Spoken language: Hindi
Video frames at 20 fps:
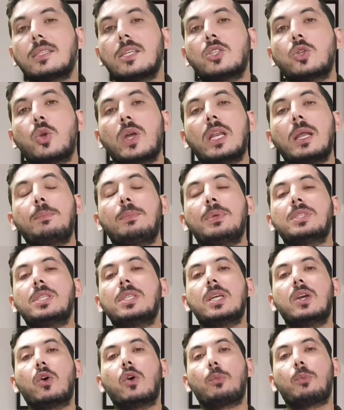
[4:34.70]
से जो है ना पिछली
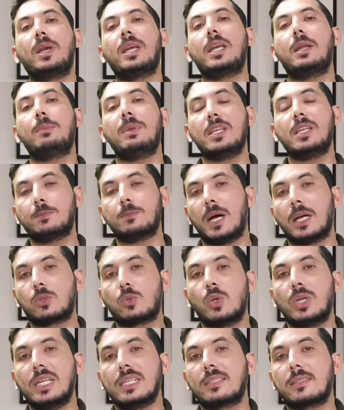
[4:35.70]
गवर्नमेंट ने भी इस बात
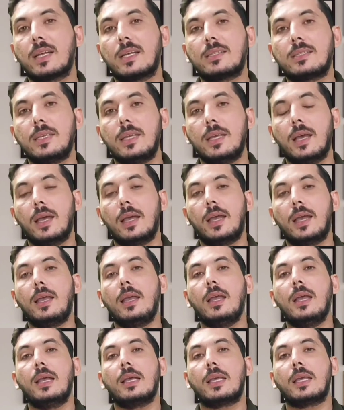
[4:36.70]
को डिस्कस किया है
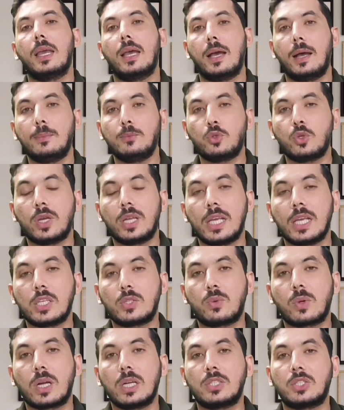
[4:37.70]
कि हम जो है ना
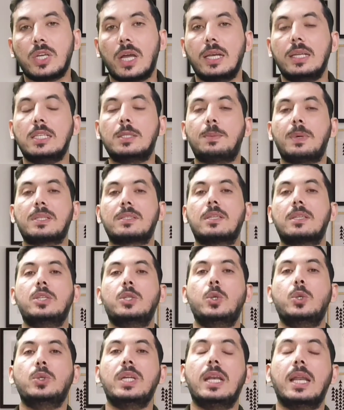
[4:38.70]
इस वक्त 40 परसेंट
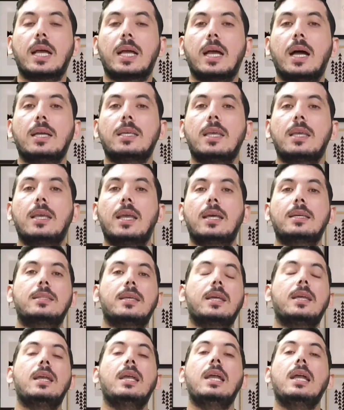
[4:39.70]
ड्यूटी लगा के गए थे